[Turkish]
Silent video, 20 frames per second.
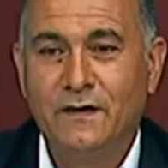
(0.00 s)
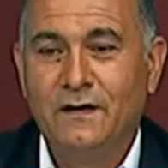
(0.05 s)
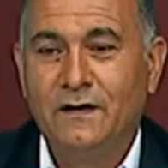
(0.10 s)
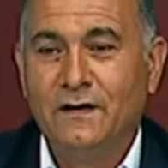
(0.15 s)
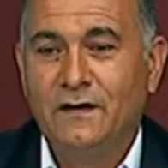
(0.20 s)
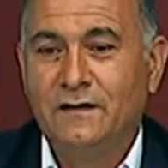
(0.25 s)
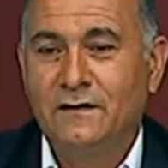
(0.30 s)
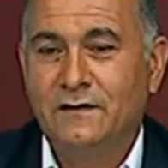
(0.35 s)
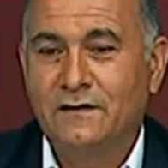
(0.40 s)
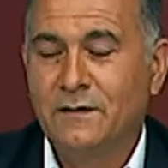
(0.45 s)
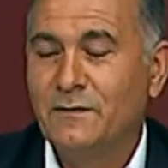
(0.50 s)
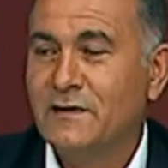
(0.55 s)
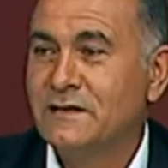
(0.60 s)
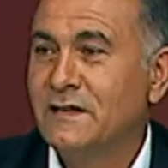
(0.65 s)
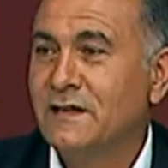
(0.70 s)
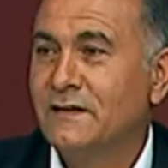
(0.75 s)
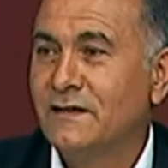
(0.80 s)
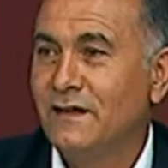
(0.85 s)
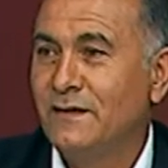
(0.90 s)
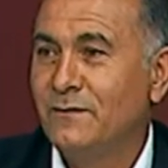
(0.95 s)
Evet.
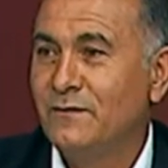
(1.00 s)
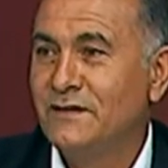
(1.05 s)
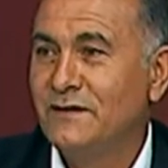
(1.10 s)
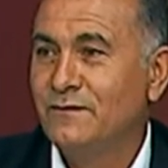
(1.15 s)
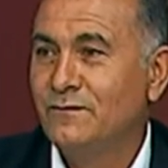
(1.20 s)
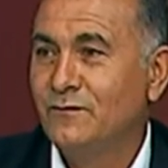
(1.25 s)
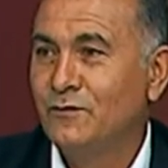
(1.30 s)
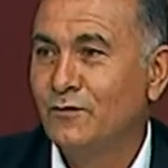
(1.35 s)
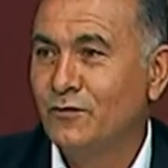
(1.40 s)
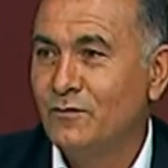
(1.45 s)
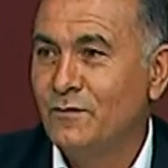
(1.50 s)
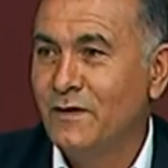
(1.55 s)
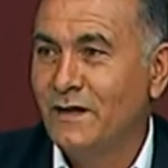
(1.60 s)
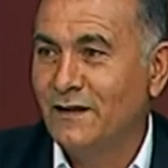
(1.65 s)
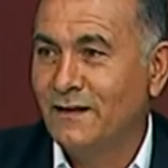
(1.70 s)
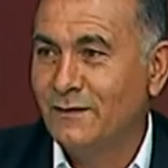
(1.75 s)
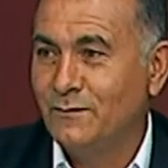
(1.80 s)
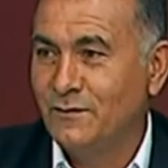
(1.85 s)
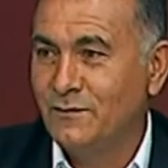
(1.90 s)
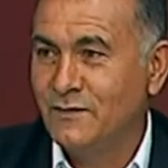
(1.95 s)
Ramazan'da bizim
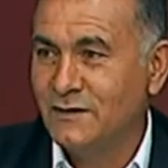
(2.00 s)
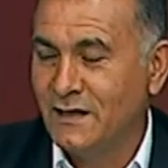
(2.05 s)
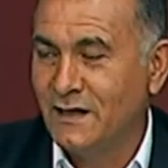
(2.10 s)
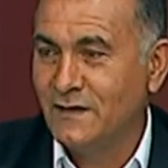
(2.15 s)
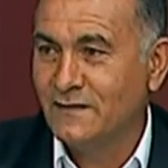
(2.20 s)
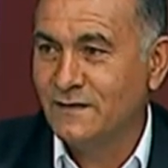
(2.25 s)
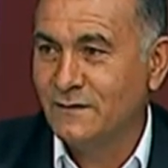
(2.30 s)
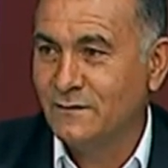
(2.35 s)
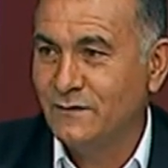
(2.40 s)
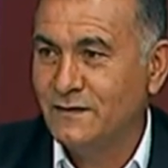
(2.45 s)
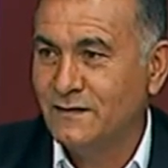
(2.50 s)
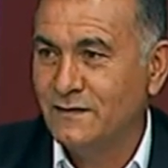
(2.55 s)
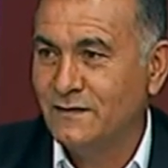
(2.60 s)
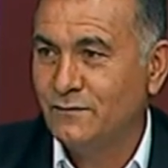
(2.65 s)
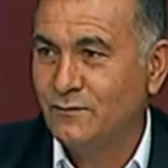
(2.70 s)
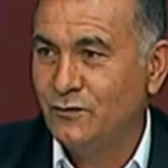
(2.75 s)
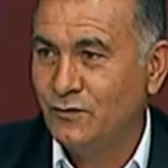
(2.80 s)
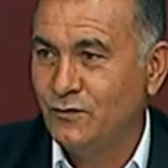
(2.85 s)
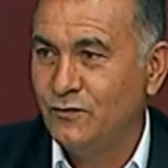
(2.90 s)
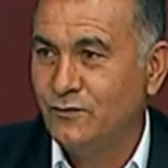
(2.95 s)
durma gibi bir
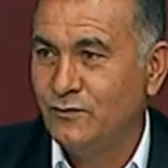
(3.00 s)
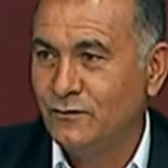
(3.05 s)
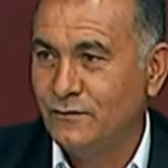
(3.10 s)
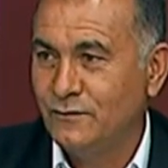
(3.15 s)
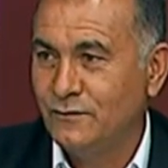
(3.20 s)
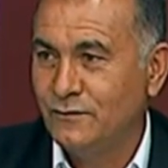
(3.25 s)
şansımız bütün